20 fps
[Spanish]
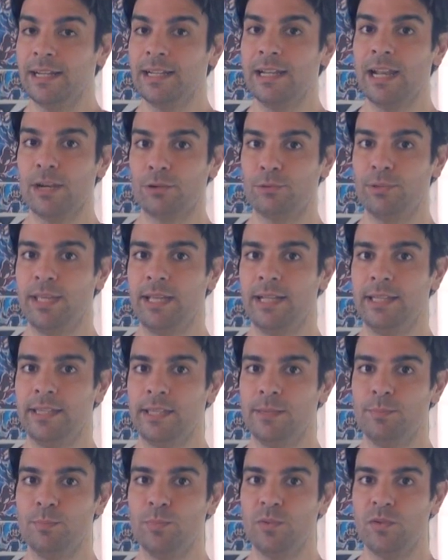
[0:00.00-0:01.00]
Leer La Rueda
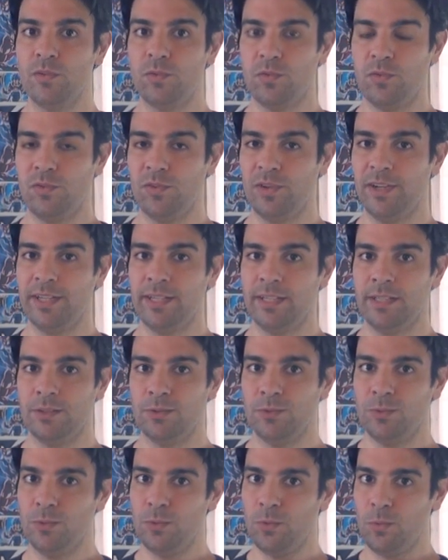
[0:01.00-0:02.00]
del Tiempo
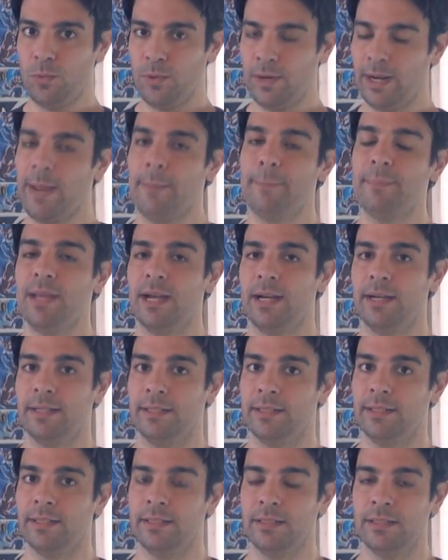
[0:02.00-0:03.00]
fue un gran
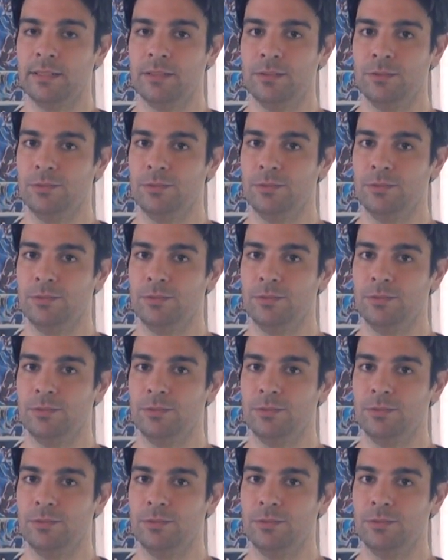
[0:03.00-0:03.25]
viaje,